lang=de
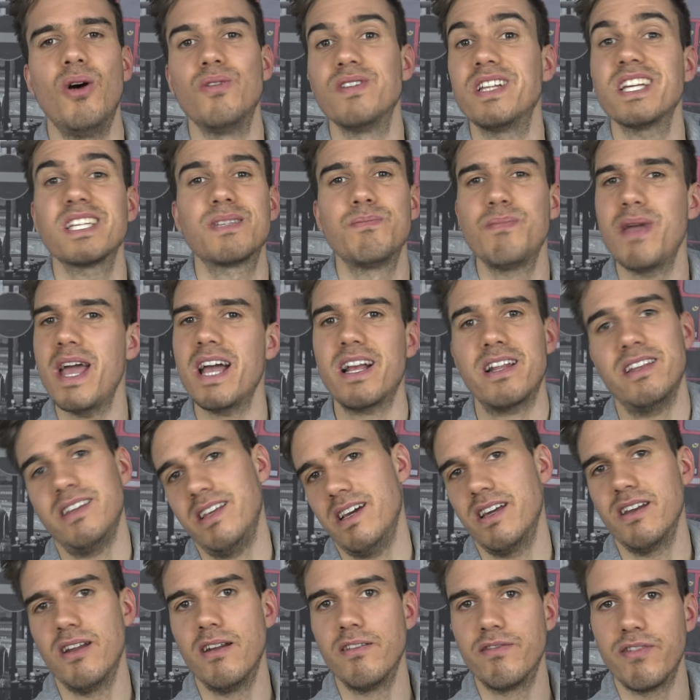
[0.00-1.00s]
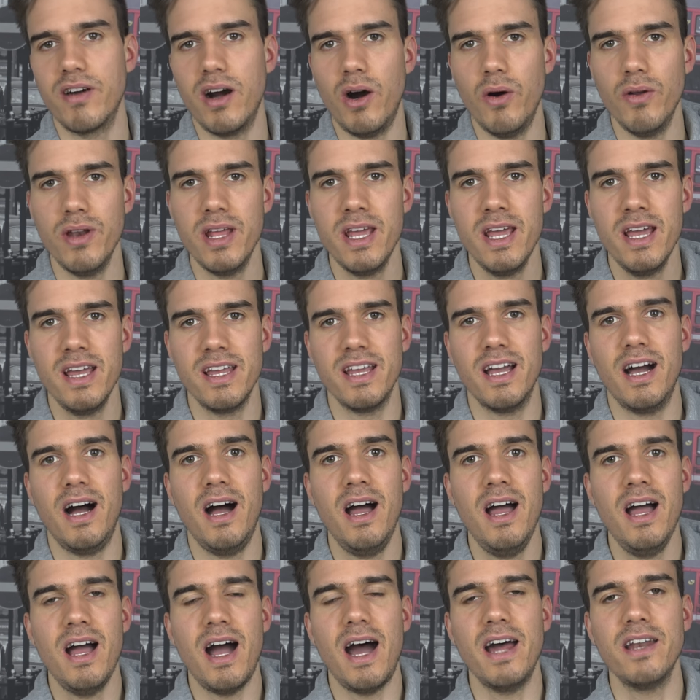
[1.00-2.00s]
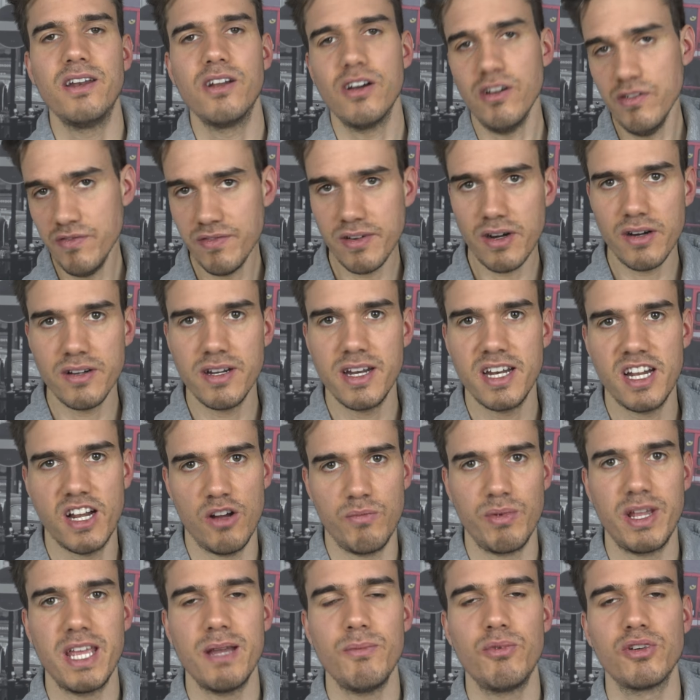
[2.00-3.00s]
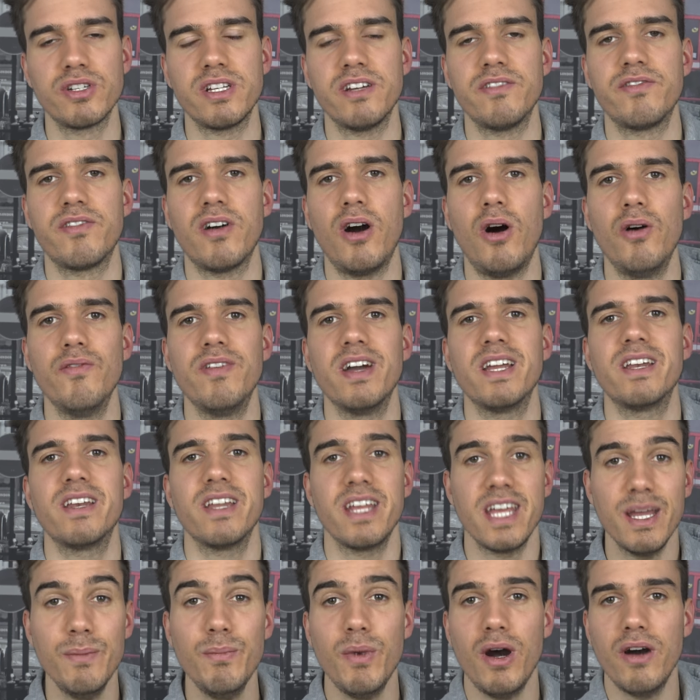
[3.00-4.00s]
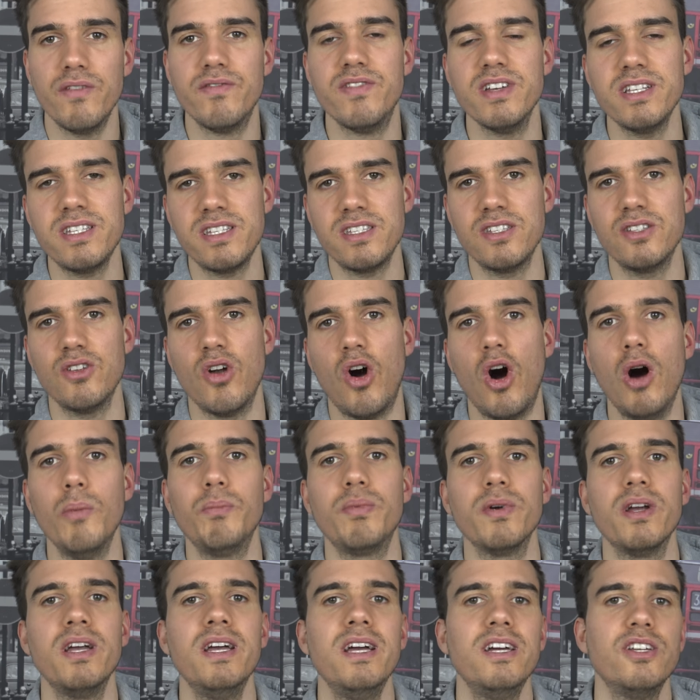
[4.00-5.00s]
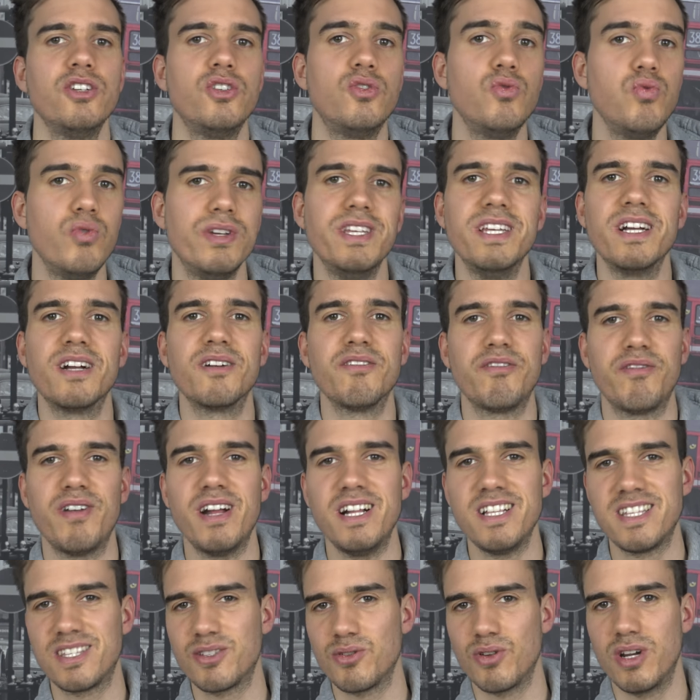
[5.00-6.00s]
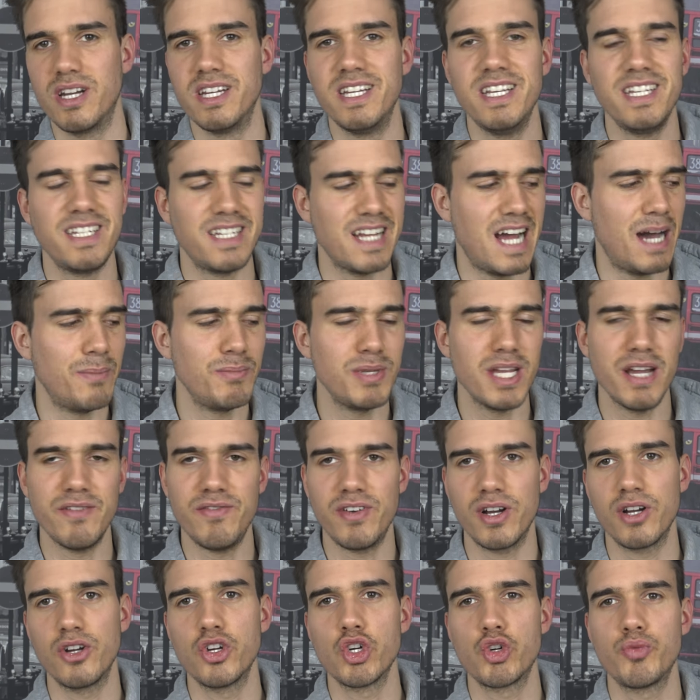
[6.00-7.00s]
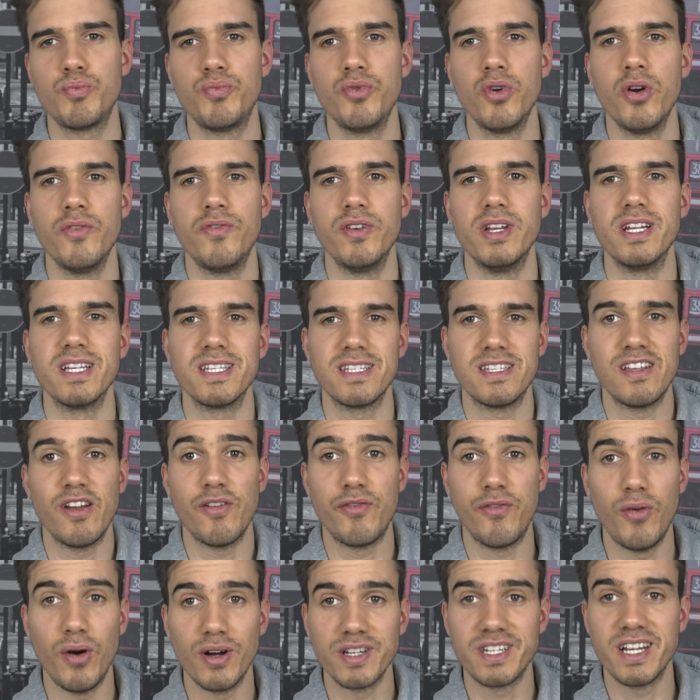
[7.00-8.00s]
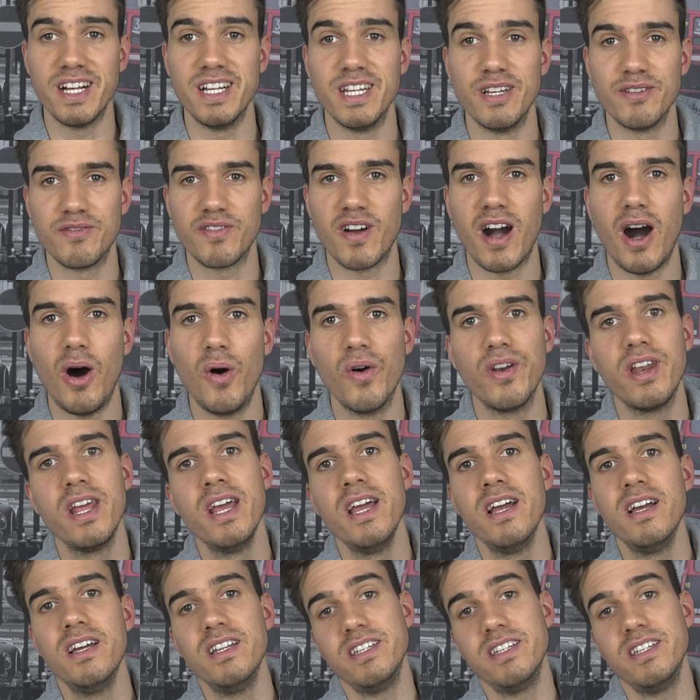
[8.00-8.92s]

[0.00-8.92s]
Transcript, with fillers: Und das merken die anderen Frauen. Ja, andere Frauen in der Umgebung der Frau werden immer wissen, ob du ihr gefällst oder nicht. Da haben die einfach ein Gespür für. Das ist der Vorteil der Frauen,